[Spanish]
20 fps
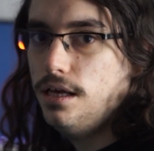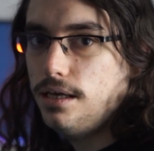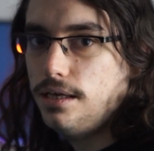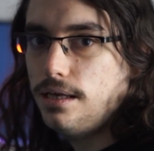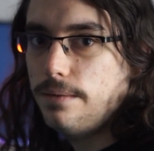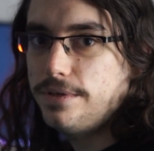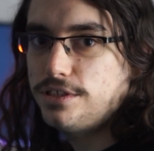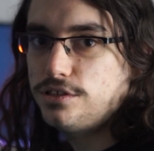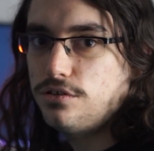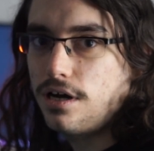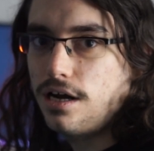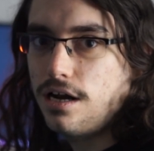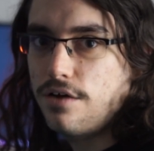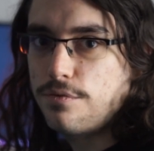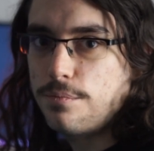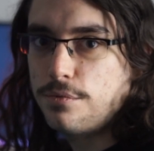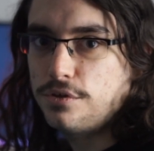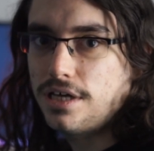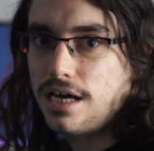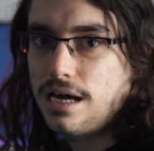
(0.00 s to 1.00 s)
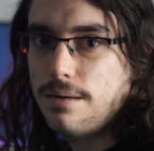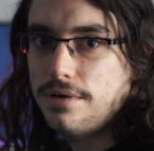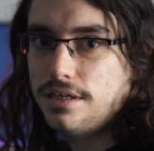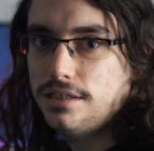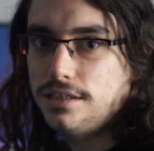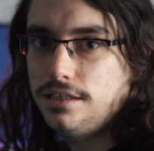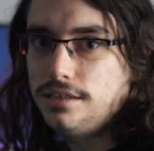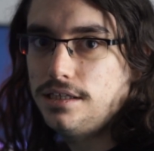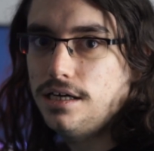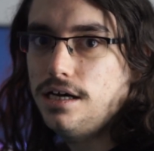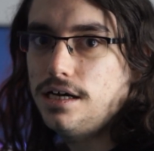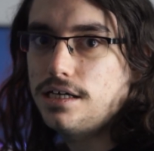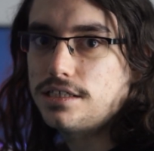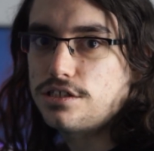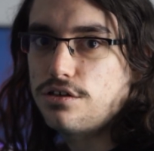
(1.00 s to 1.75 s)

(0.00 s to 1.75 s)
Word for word: y he visto que el canal Filmoteca Maldita ha